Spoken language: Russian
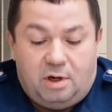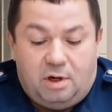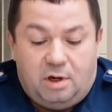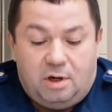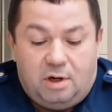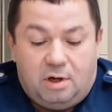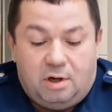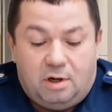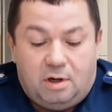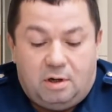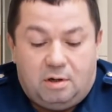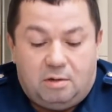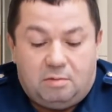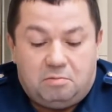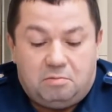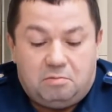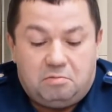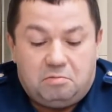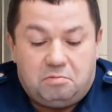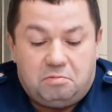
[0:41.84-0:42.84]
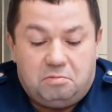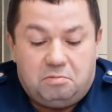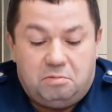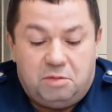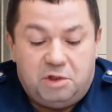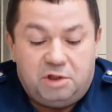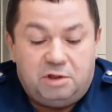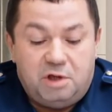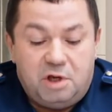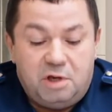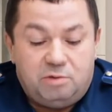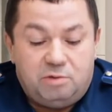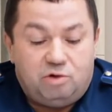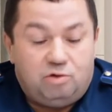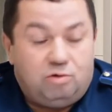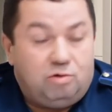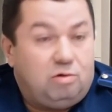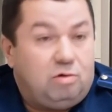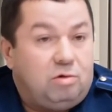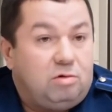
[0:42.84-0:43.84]
А, мы знаем,
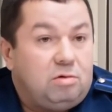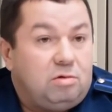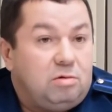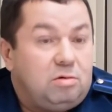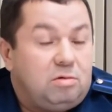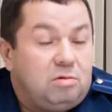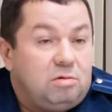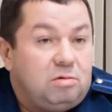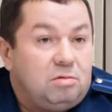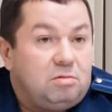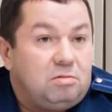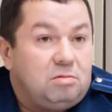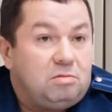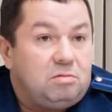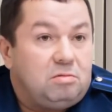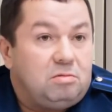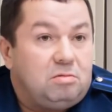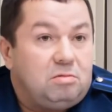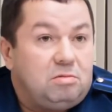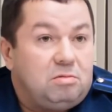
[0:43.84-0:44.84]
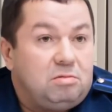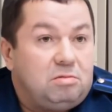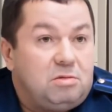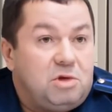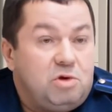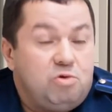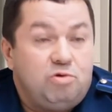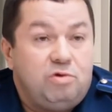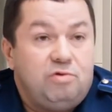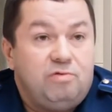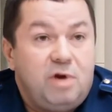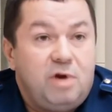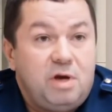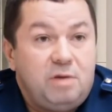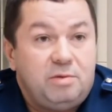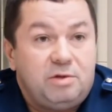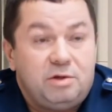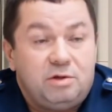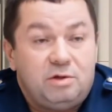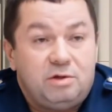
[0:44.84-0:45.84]
что и
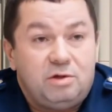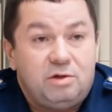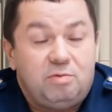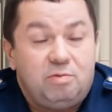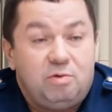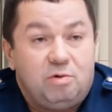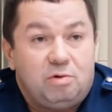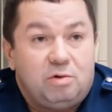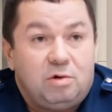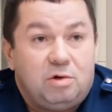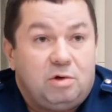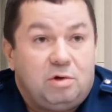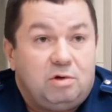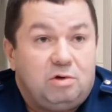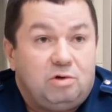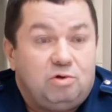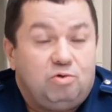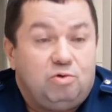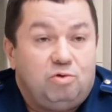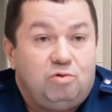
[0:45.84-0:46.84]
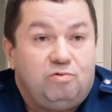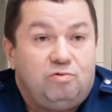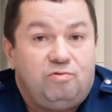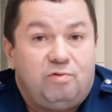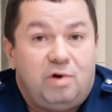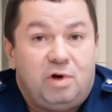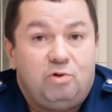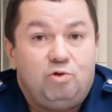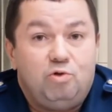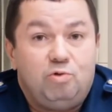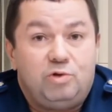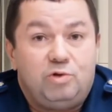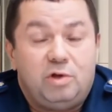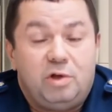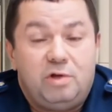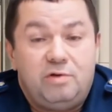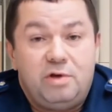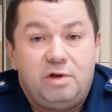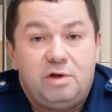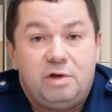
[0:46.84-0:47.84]
удивляемся до сих пор, что в одном
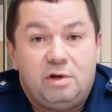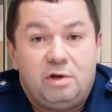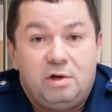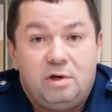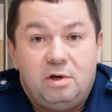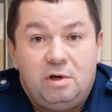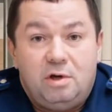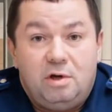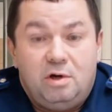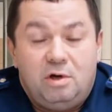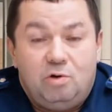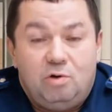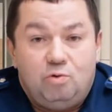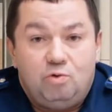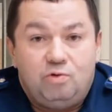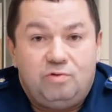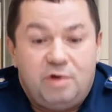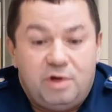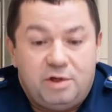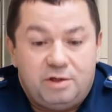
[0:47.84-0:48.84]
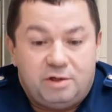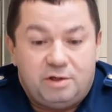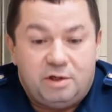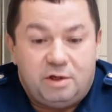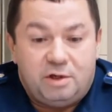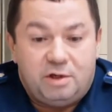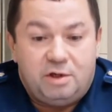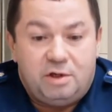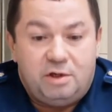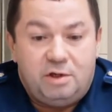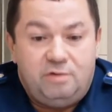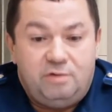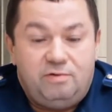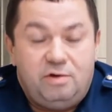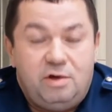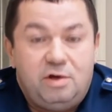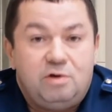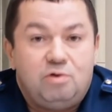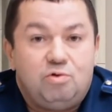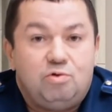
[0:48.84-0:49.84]
человеке уживается
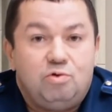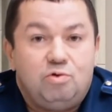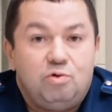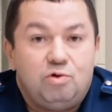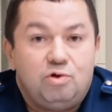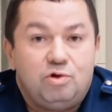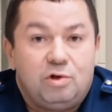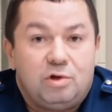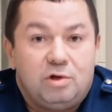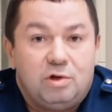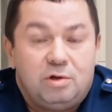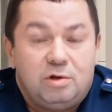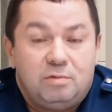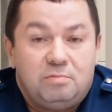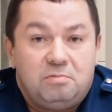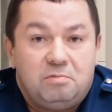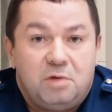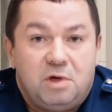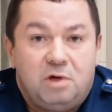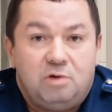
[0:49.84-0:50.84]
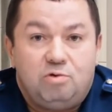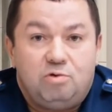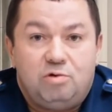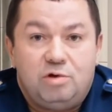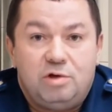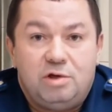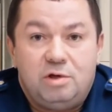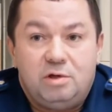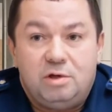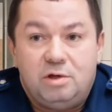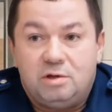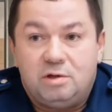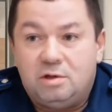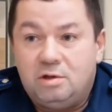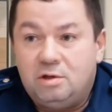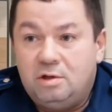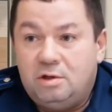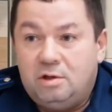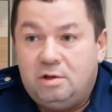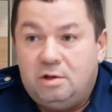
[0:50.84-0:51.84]
и великий художник, который
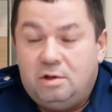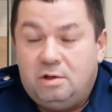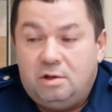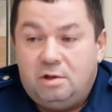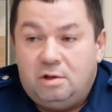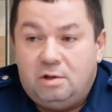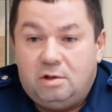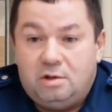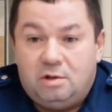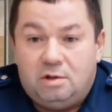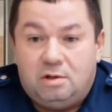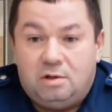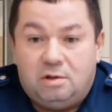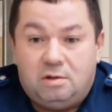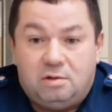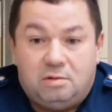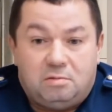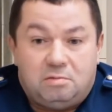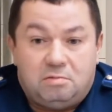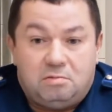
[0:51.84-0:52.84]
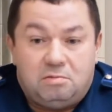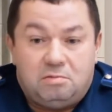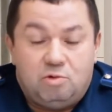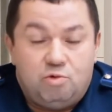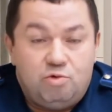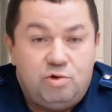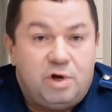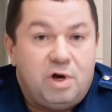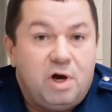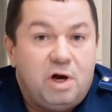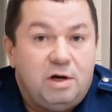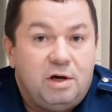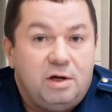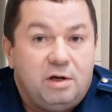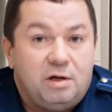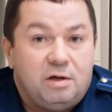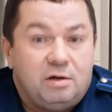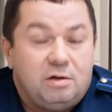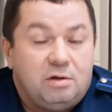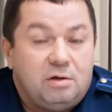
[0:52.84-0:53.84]
делает э,
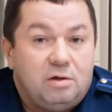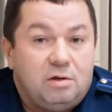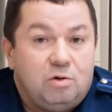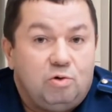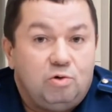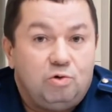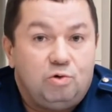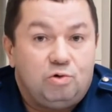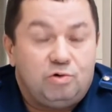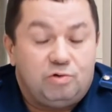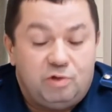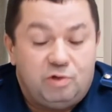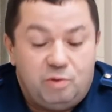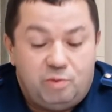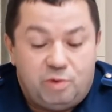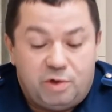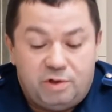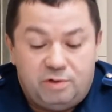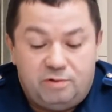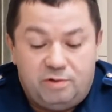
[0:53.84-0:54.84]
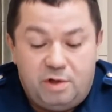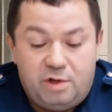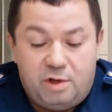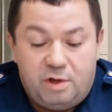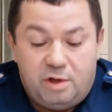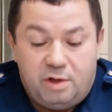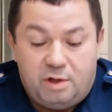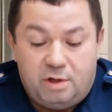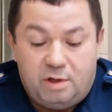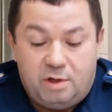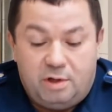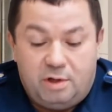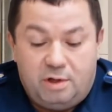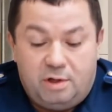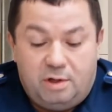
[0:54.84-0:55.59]
уникальные художественные произведения.